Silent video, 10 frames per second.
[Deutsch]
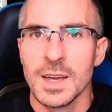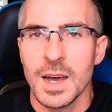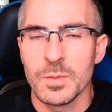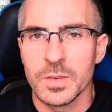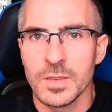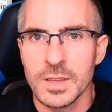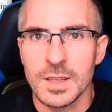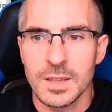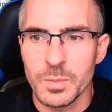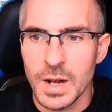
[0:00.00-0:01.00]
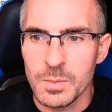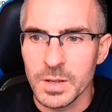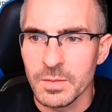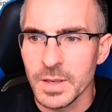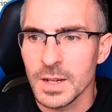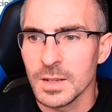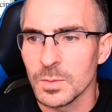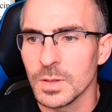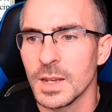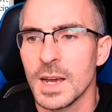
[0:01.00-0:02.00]
haben sie sich dann die Palme gewedelt
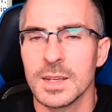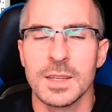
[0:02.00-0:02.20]
und danach